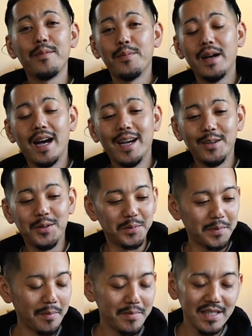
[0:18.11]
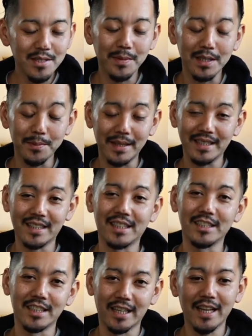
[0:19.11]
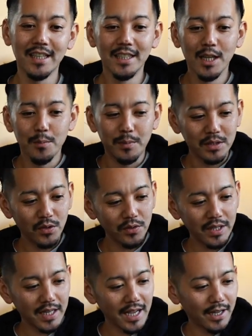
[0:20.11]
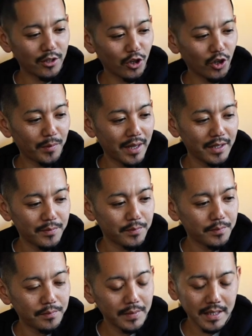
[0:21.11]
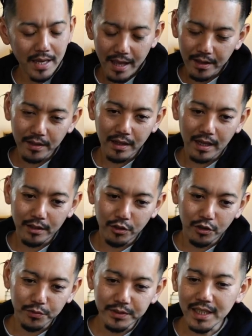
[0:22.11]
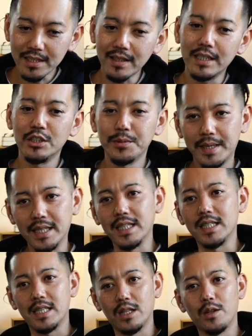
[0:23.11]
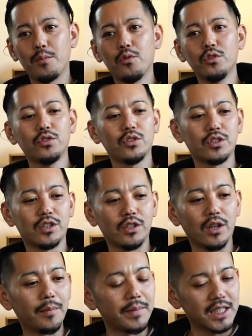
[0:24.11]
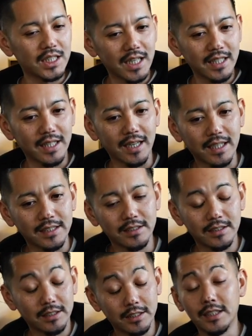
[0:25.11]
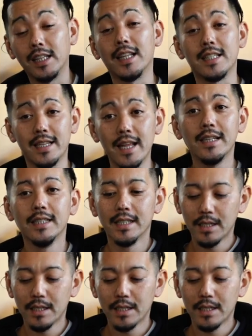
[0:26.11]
まあ、あの、まあ、3つもあるばって感じでね、まあ、そんなにあの、まあ、まあね、あの、2つは有名なんですけどね、もう1つっていうのはあんまり知られてなくて、くてですね、